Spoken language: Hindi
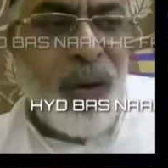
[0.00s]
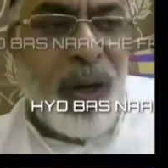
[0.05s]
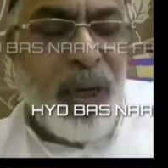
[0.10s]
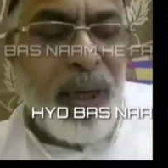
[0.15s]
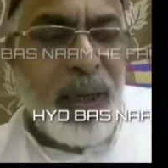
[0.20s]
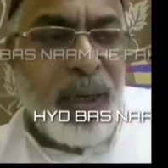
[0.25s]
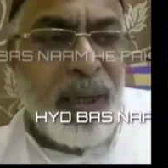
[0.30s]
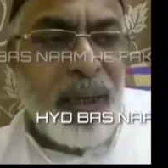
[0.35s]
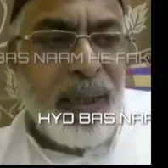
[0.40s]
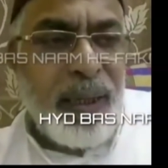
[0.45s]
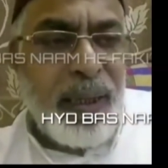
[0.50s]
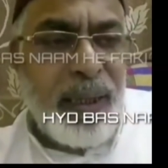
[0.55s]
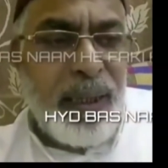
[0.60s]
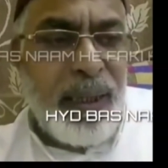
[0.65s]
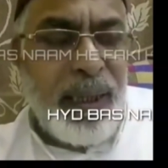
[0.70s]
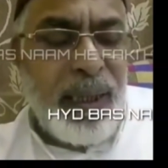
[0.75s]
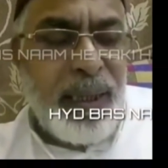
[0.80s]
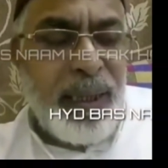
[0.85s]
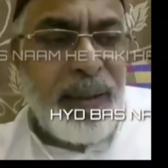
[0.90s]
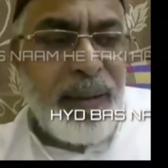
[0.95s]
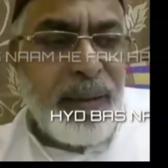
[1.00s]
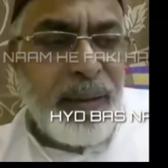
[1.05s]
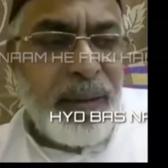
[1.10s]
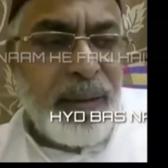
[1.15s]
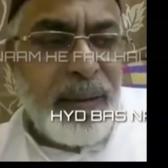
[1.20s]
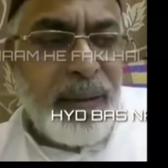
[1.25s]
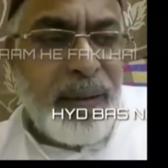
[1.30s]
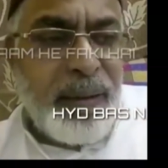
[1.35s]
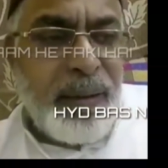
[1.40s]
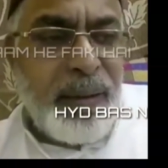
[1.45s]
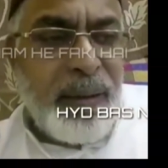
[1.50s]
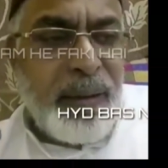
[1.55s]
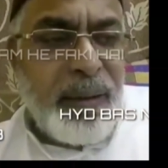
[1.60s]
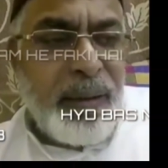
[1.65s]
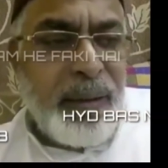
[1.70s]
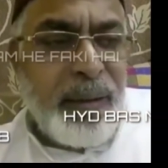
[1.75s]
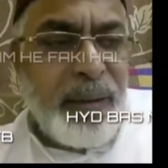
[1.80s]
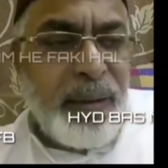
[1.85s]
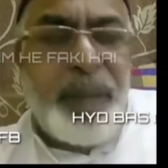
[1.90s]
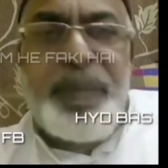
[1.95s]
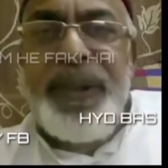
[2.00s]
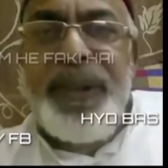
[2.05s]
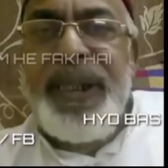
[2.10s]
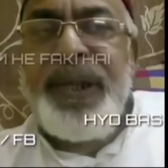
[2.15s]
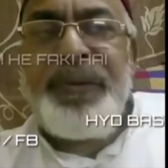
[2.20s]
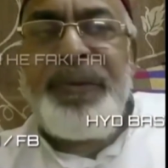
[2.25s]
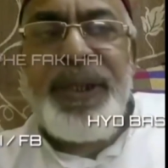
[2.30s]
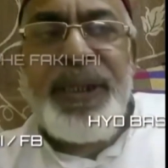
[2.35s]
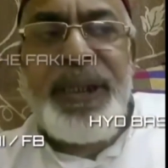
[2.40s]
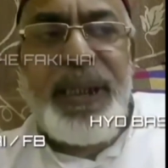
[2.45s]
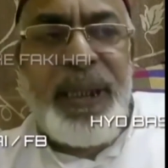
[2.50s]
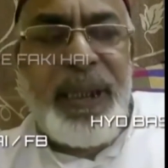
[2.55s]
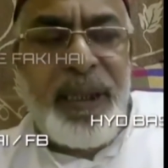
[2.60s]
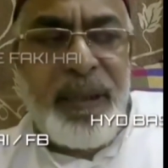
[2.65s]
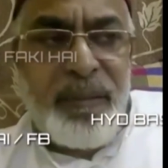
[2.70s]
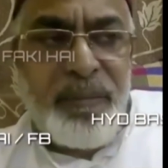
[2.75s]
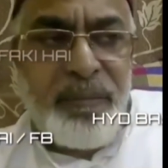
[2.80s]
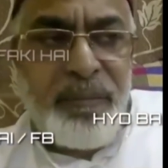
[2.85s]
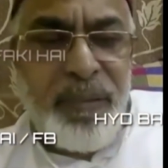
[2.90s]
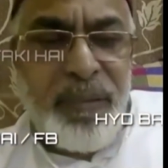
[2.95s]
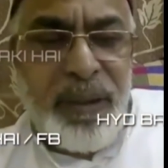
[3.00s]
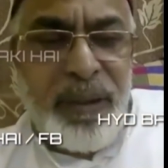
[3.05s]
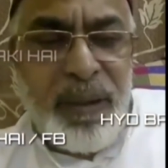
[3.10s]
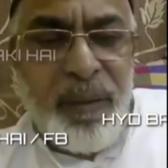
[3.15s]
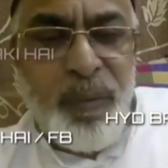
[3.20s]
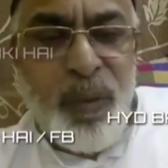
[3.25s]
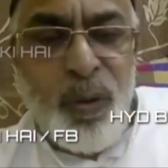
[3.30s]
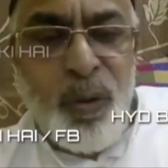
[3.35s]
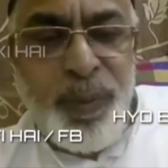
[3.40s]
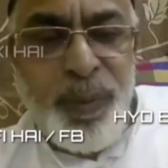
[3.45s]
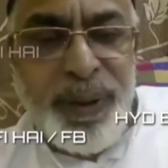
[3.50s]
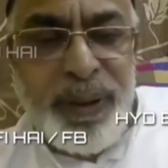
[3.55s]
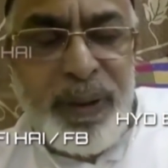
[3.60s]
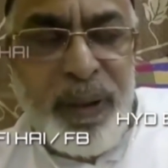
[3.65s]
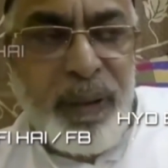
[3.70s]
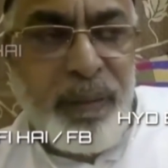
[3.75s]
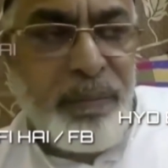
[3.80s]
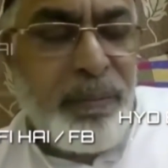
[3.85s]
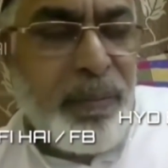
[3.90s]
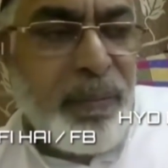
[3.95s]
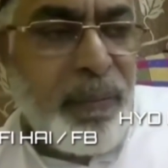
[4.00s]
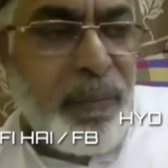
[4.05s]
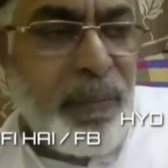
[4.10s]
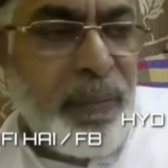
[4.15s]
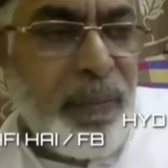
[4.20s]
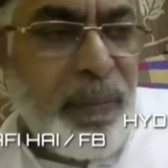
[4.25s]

और दौरा करने के लिए आए जब चीफ इंजीनियर निज़ाम हुकूमत का